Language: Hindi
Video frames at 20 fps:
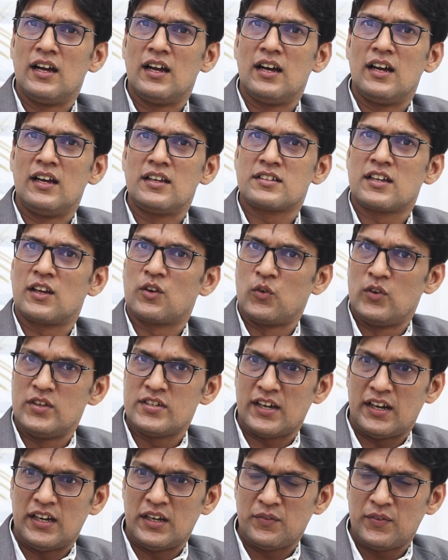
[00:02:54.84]
uh, इसके कोई
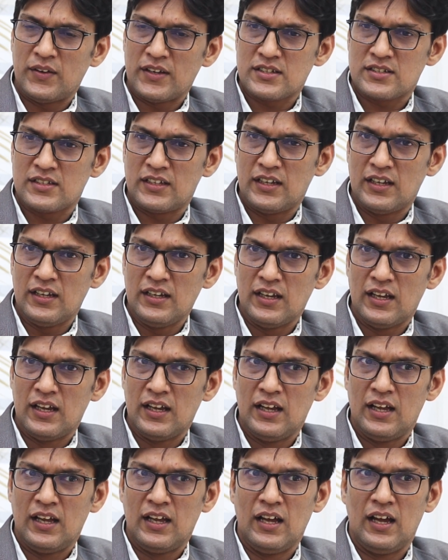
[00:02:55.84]
साइड इफेक्ट्स नहीं है
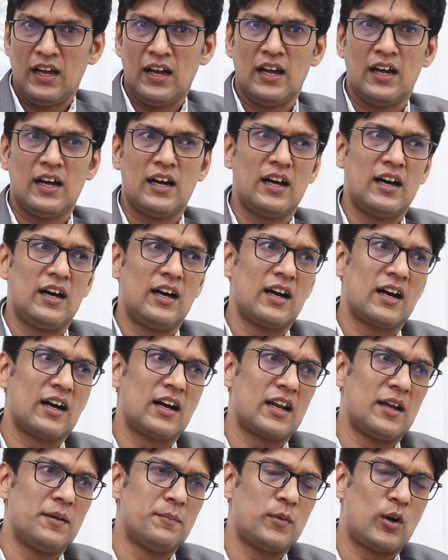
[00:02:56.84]
हाँ
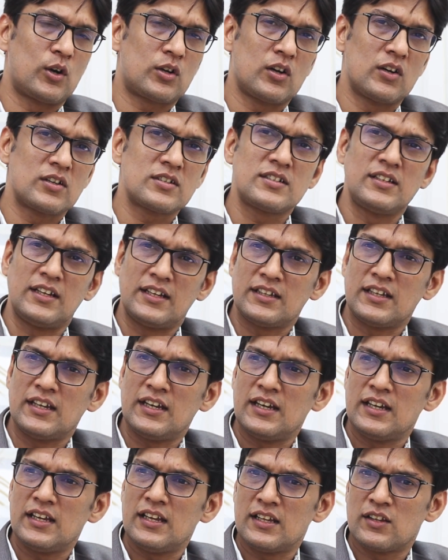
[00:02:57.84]
अगर हम बॉटॉक्स लेते
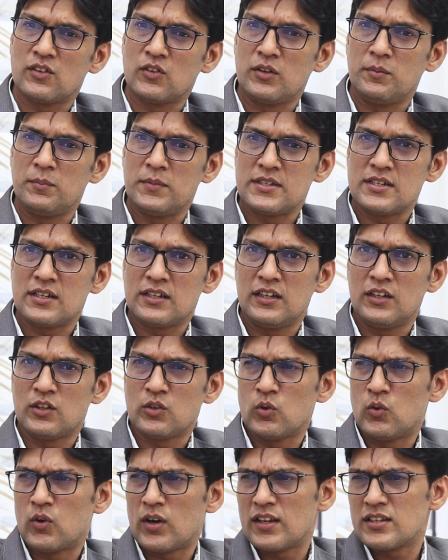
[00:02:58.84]
हैं तो इमीडिएटली
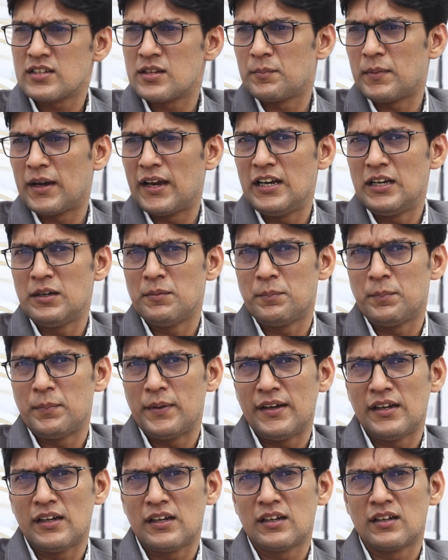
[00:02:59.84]
थोड़ा सा माइल्ड
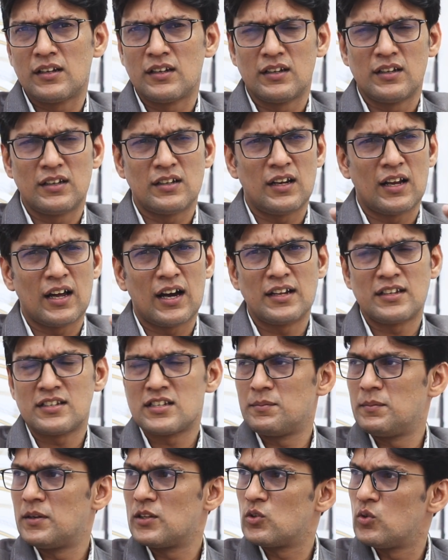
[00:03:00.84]
पेन लगाते
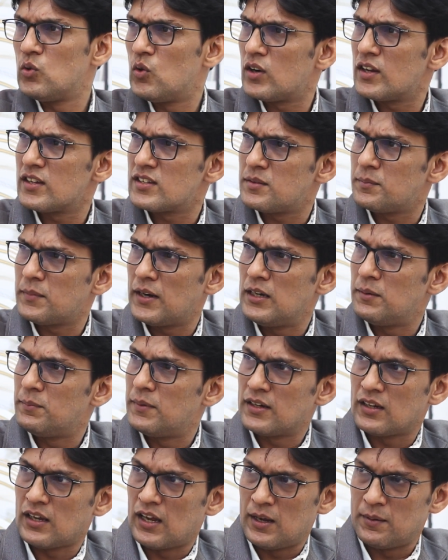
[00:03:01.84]
समय थोड़ा सा माइल्ड
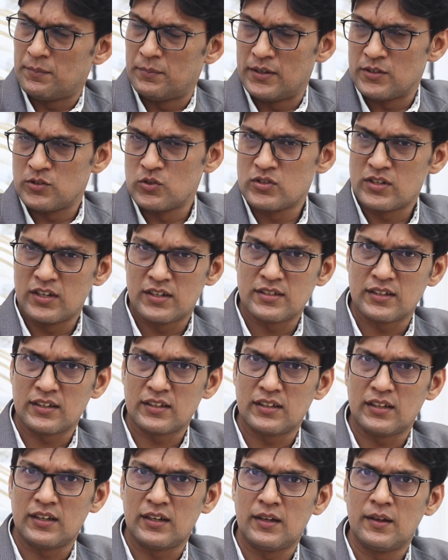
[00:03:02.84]
पेन आप महसूस कर
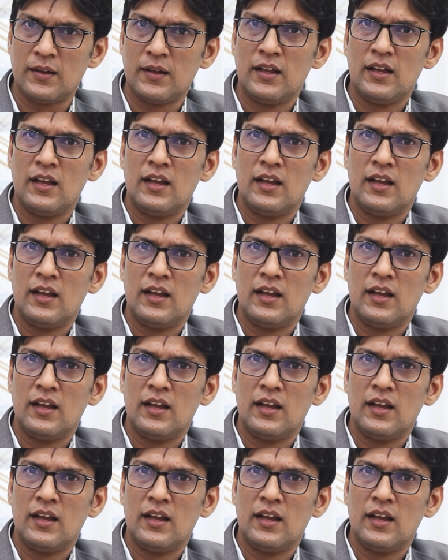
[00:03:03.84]
सकते हैं